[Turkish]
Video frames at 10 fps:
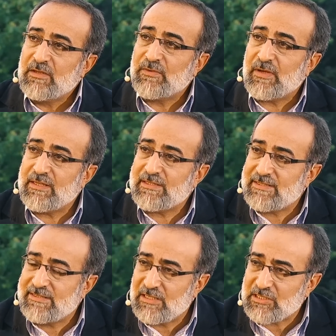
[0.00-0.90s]

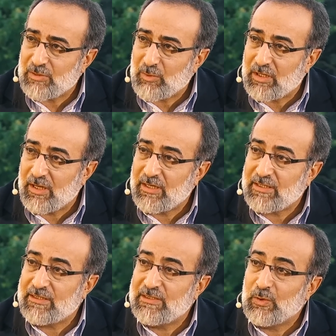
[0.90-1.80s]
Faizsiz yaşama
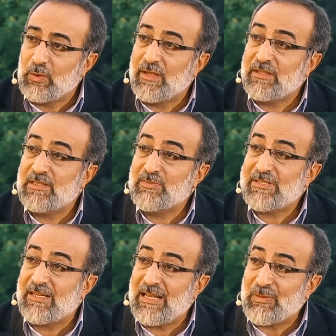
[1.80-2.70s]
gayretinde olan
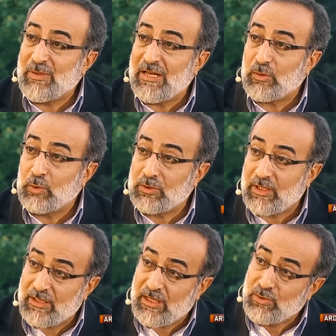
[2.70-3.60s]
kimseler bile,
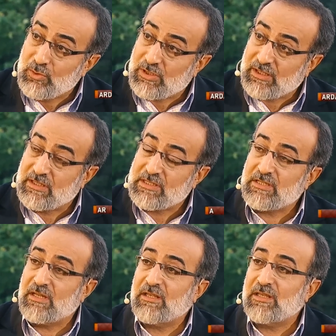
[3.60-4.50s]
ondan en uzak
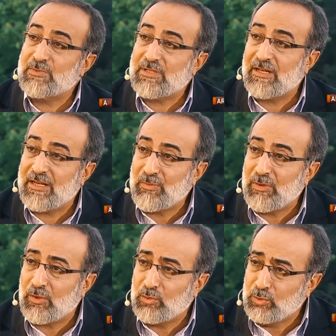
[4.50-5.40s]
yaşayan kimselere
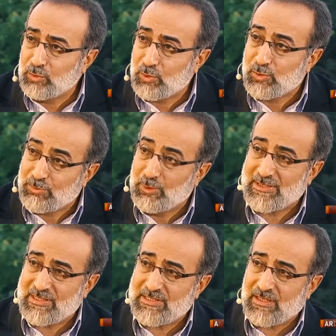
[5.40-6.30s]
bile onun tozu
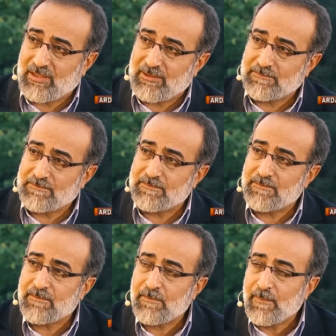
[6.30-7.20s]
bulaşacak.
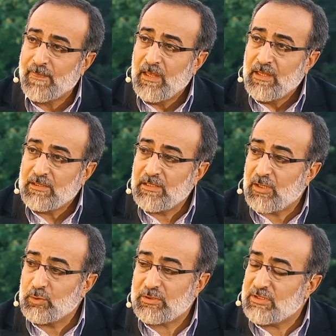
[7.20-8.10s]

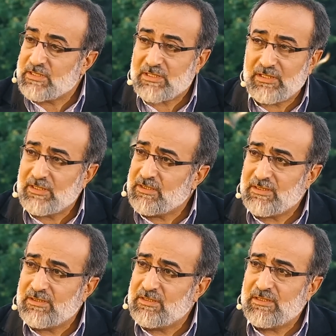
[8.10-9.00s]
Yahut içki
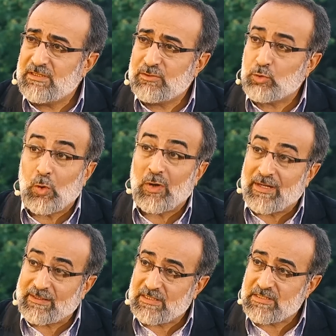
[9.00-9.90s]
çok
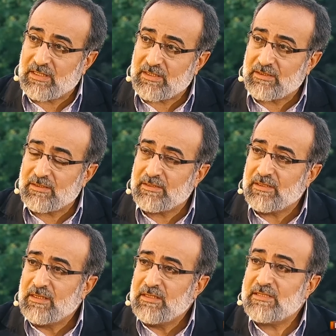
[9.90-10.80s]
artacak.
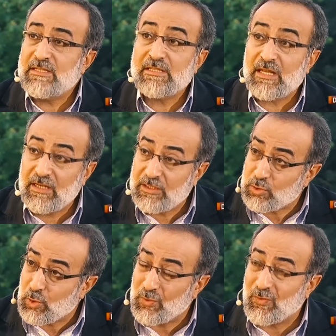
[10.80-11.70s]
Cinsellik
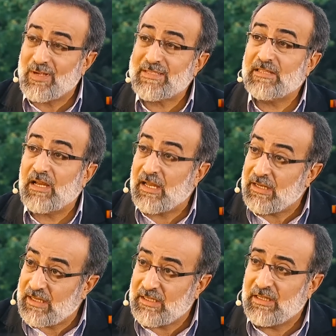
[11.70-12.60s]
çok fazla
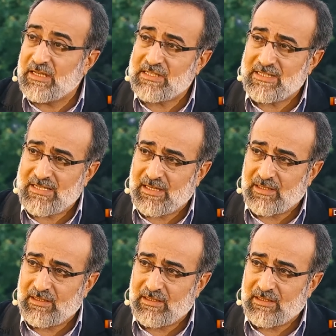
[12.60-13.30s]
alenileşecek.